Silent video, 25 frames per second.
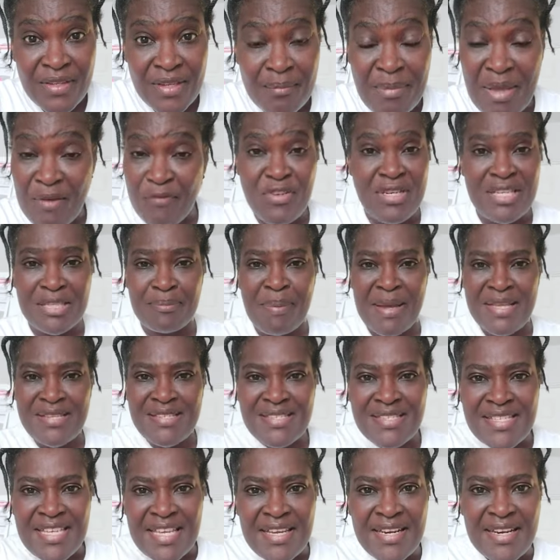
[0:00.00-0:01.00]
Mais vous n'êtes pas
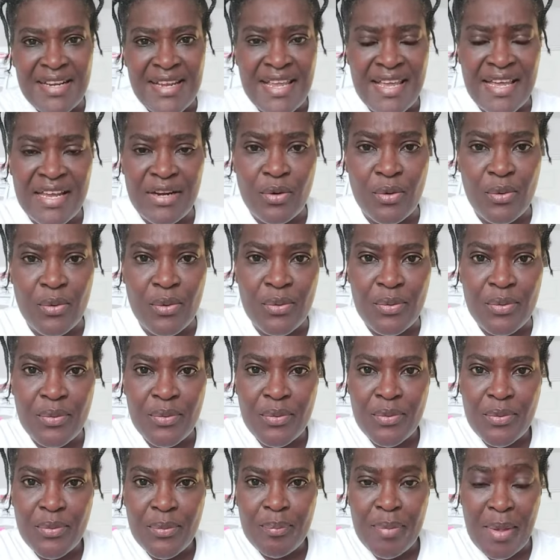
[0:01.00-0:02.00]
serein alors.
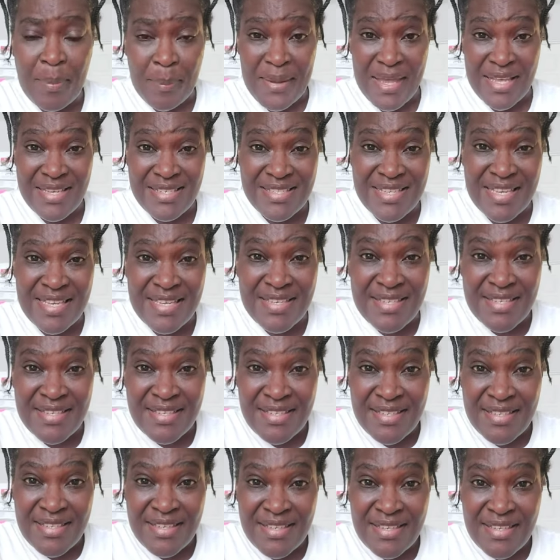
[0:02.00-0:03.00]
PPACI.
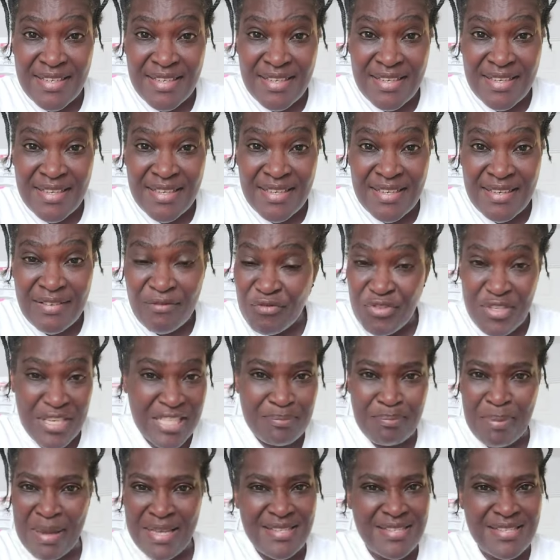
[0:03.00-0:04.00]
Vous
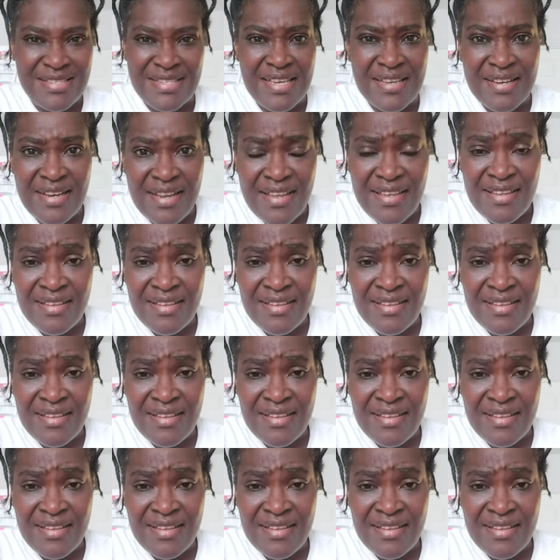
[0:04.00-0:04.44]
n'êtes pas serein.